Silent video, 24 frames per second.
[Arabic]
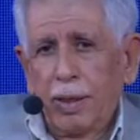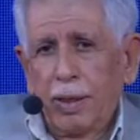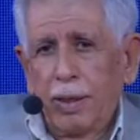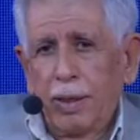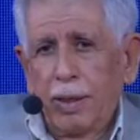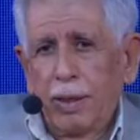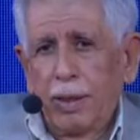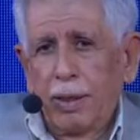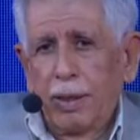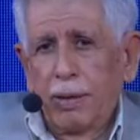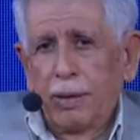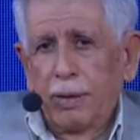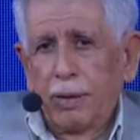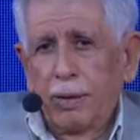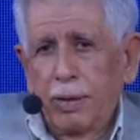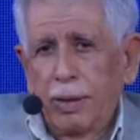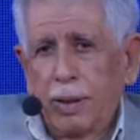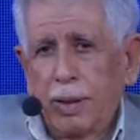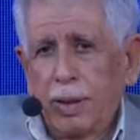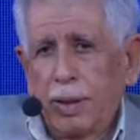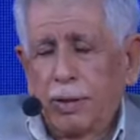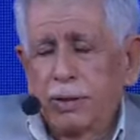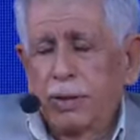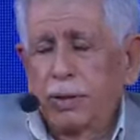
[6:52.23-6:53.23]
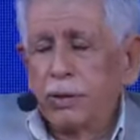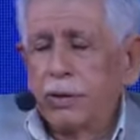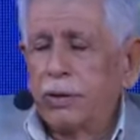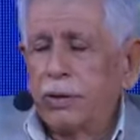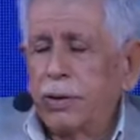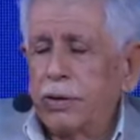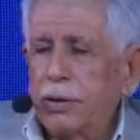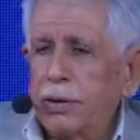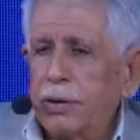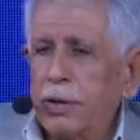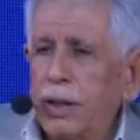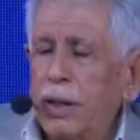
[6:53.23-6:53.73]
أنت لا
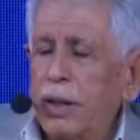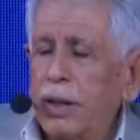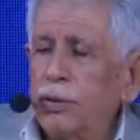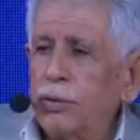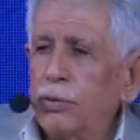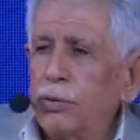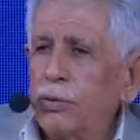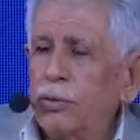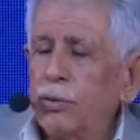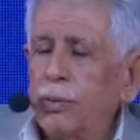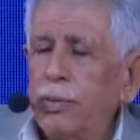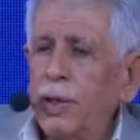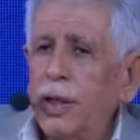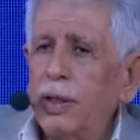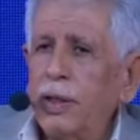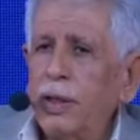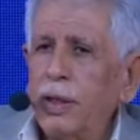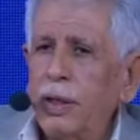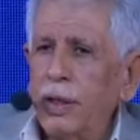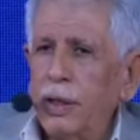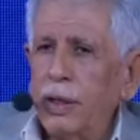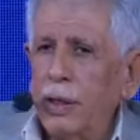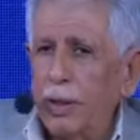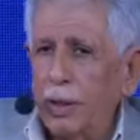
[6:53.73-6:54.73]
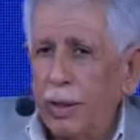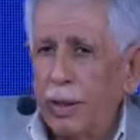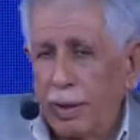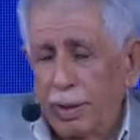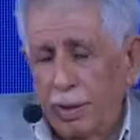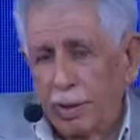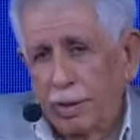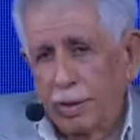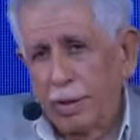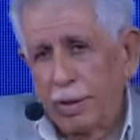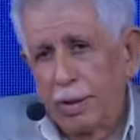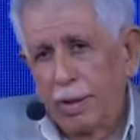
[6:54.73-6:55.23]
تستطيع أن تمرحل
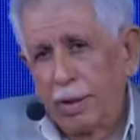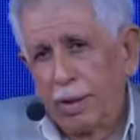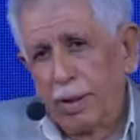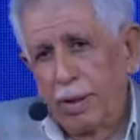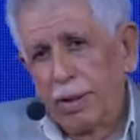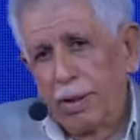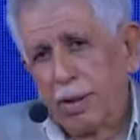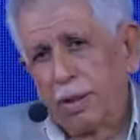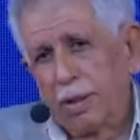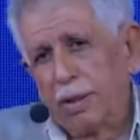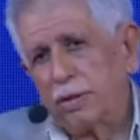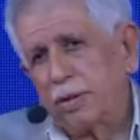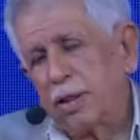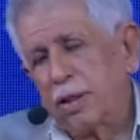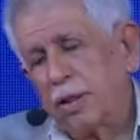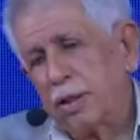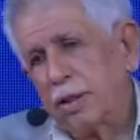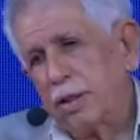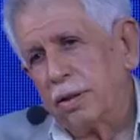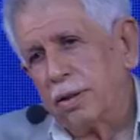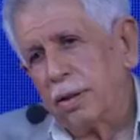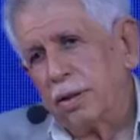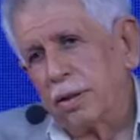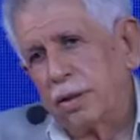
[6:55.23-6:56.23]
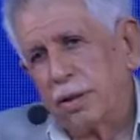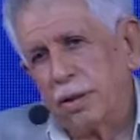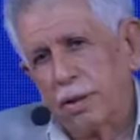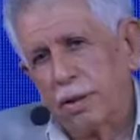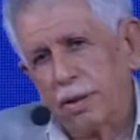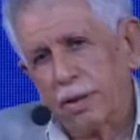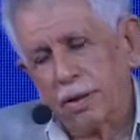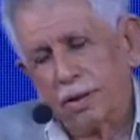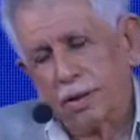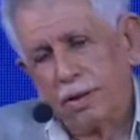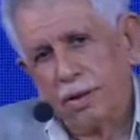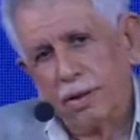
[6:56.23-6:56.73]
قصائدك
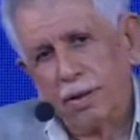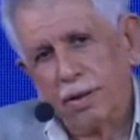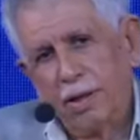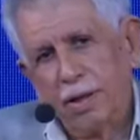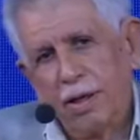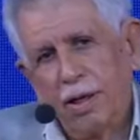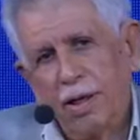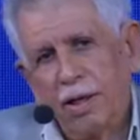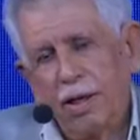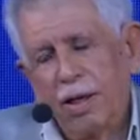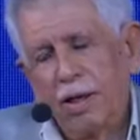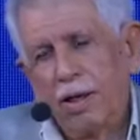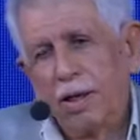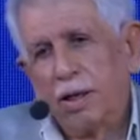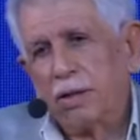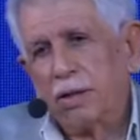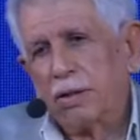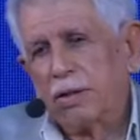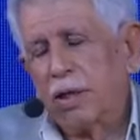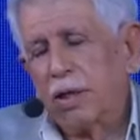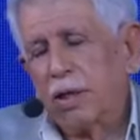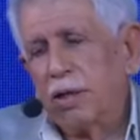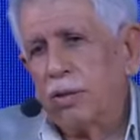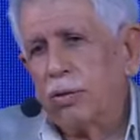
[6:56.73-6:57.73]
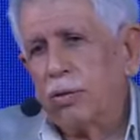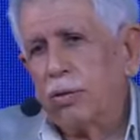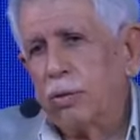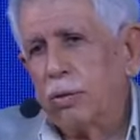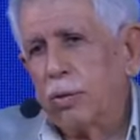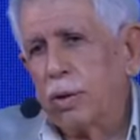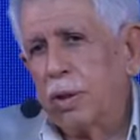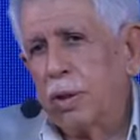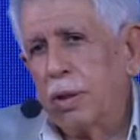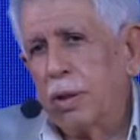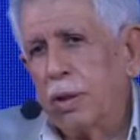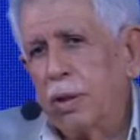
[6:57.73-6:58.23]

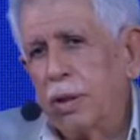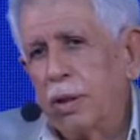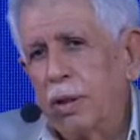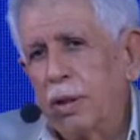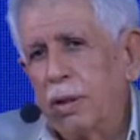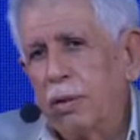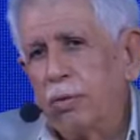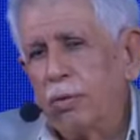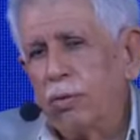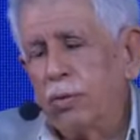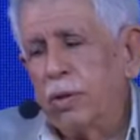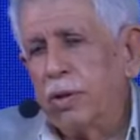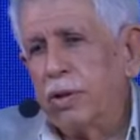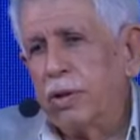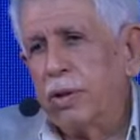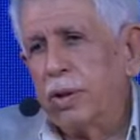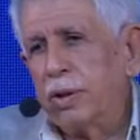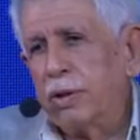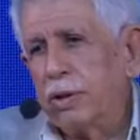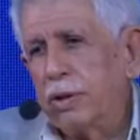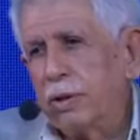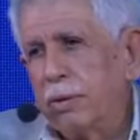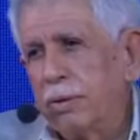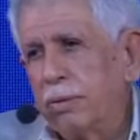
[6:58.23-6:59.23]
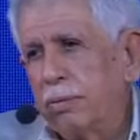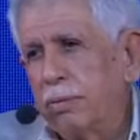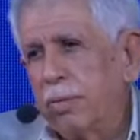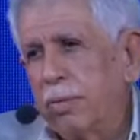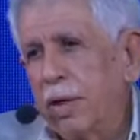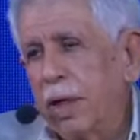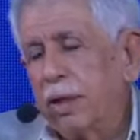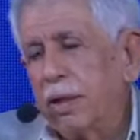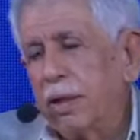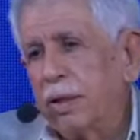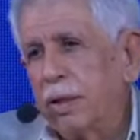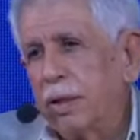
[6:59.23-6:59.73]
قصائدك ولدت
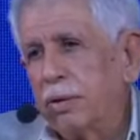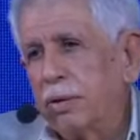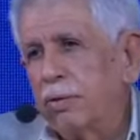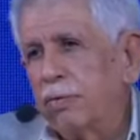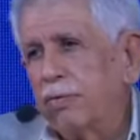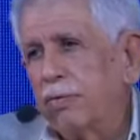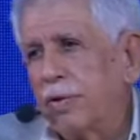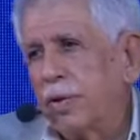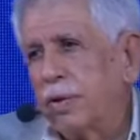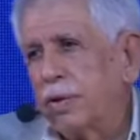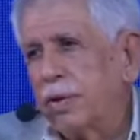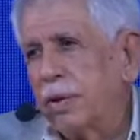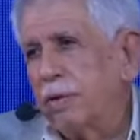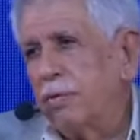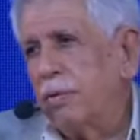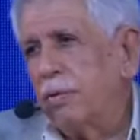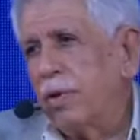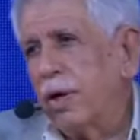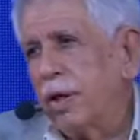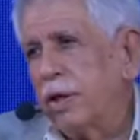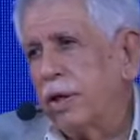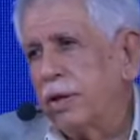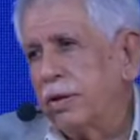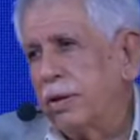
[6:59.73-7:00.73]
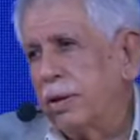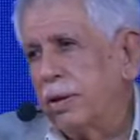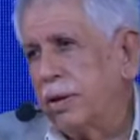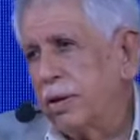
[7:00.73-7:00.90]
معك دفعة واحدة